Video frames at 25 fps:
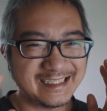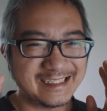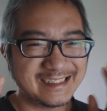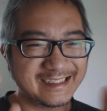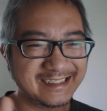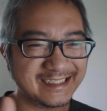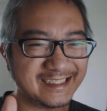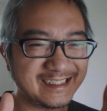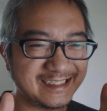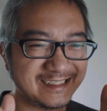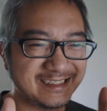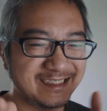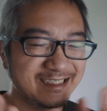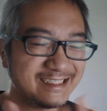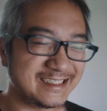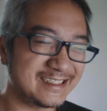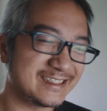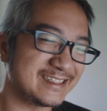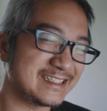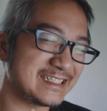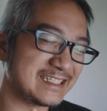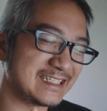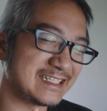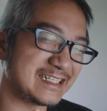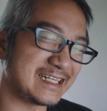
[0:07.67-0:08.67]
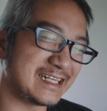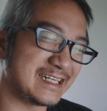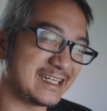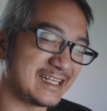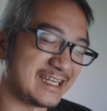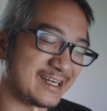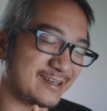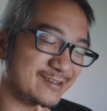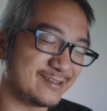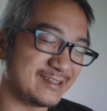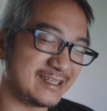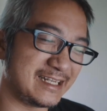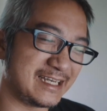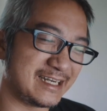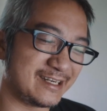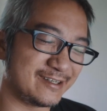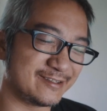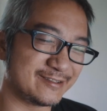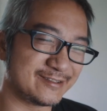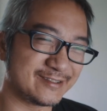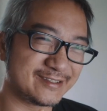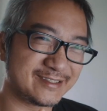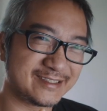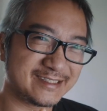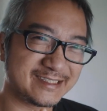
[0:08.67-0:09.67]
这一集跟大家聊一
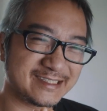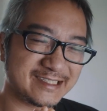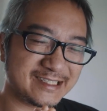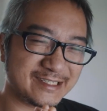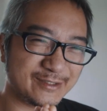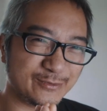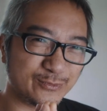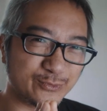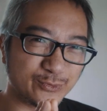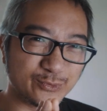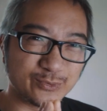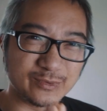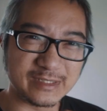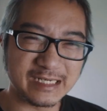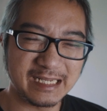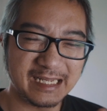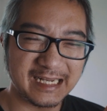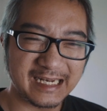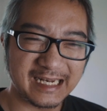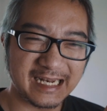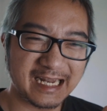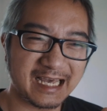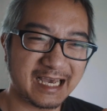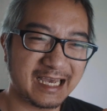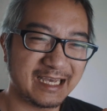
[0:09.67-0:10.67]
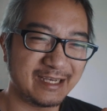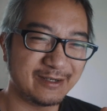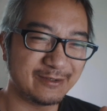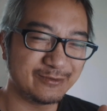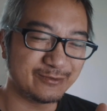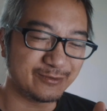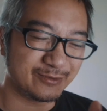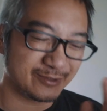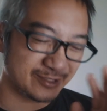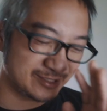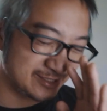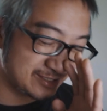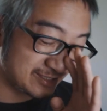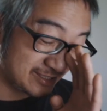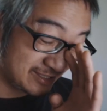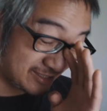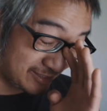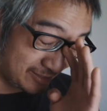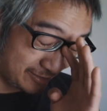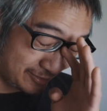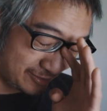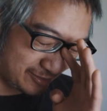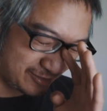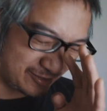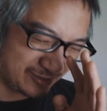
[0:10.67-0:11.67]
聊这五年来我
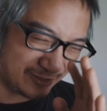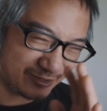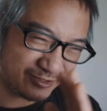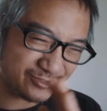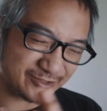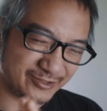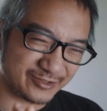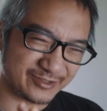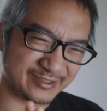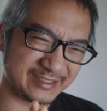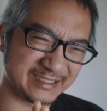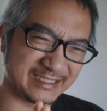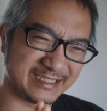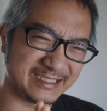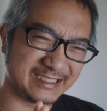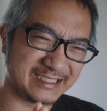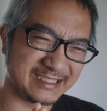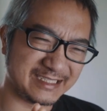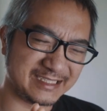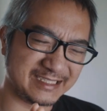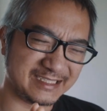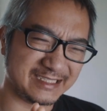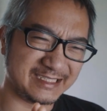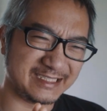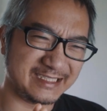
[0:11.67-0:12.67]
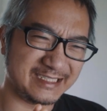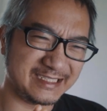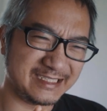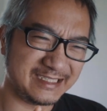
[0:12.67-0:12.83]
使用索尼的